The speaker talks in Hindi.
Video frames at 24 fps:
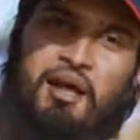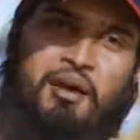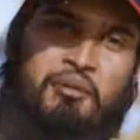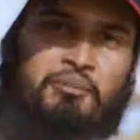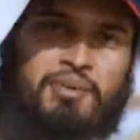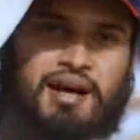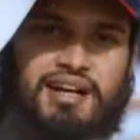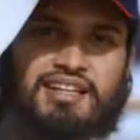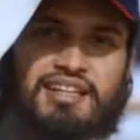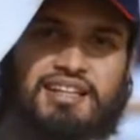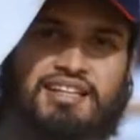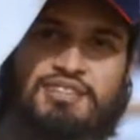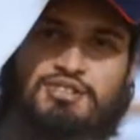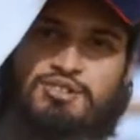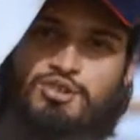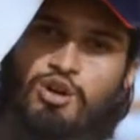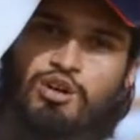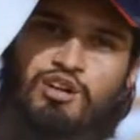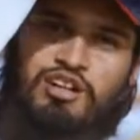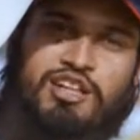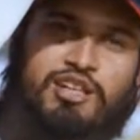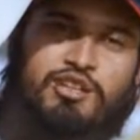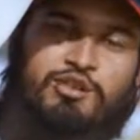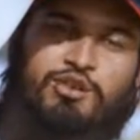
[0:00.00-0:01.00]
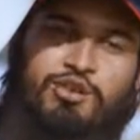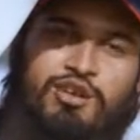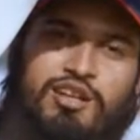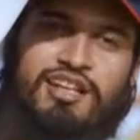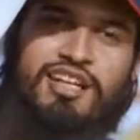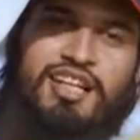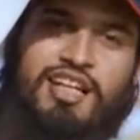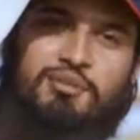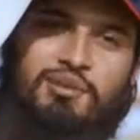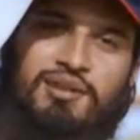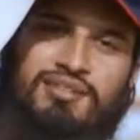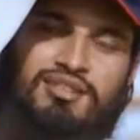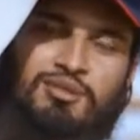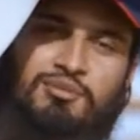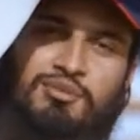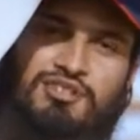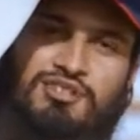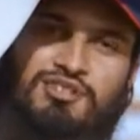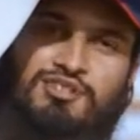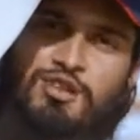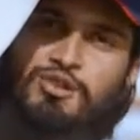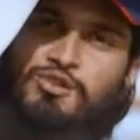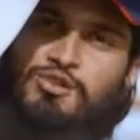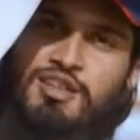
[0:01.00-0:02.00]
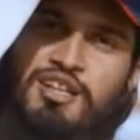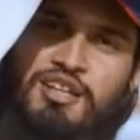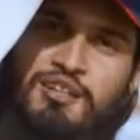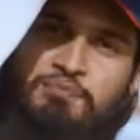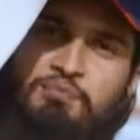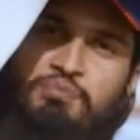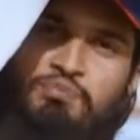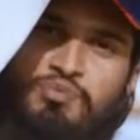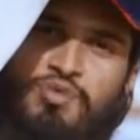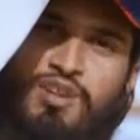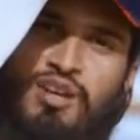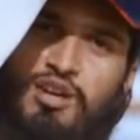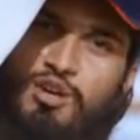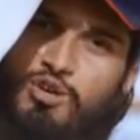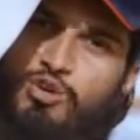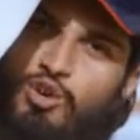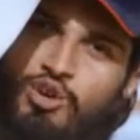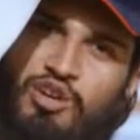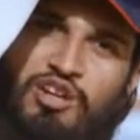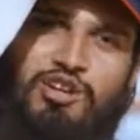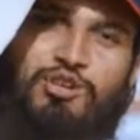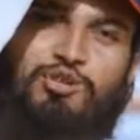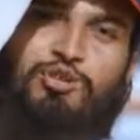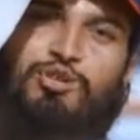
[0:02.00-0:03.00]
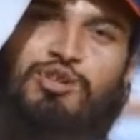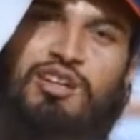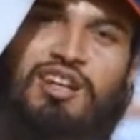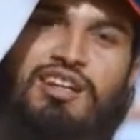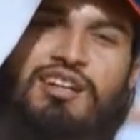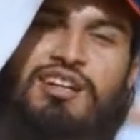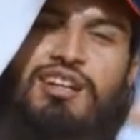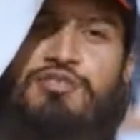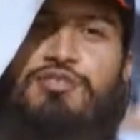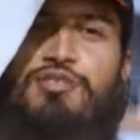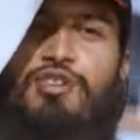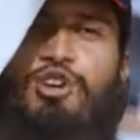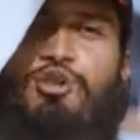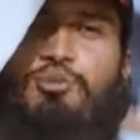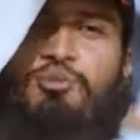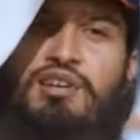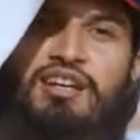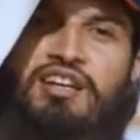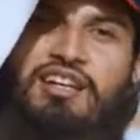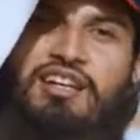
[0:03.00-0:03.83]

बाकी शौकीनों के लिए मैं समझता हूँ ये कोहनूर कैटल फॉर्म के